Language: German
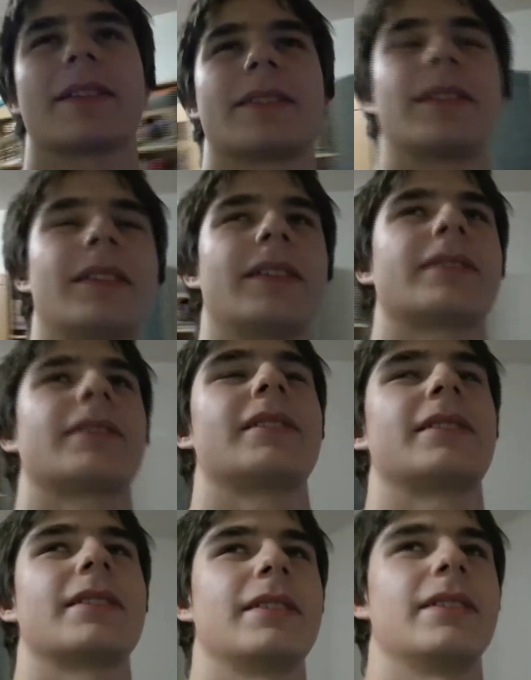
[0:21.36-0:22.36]
es
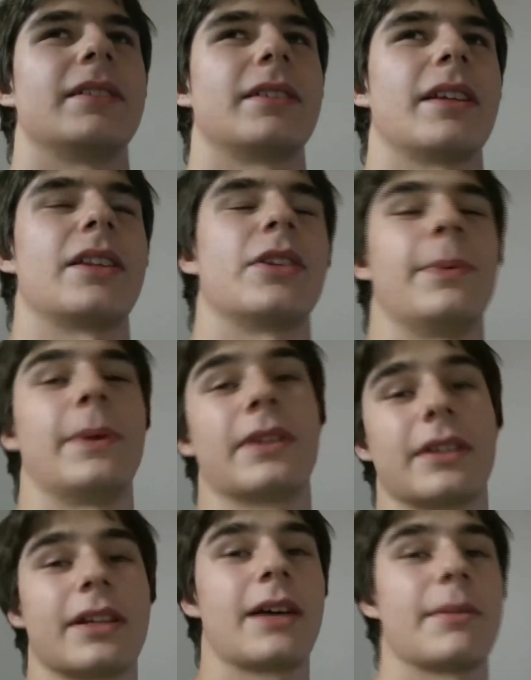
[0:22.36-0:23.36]
erstens
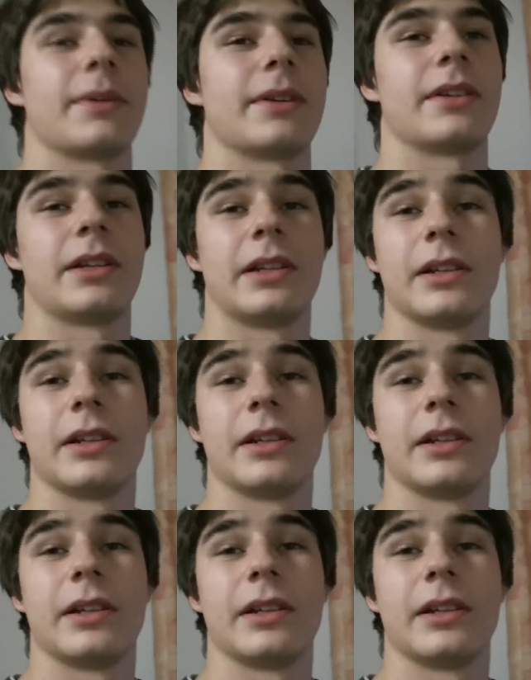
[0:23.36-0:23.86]
getwittert habe.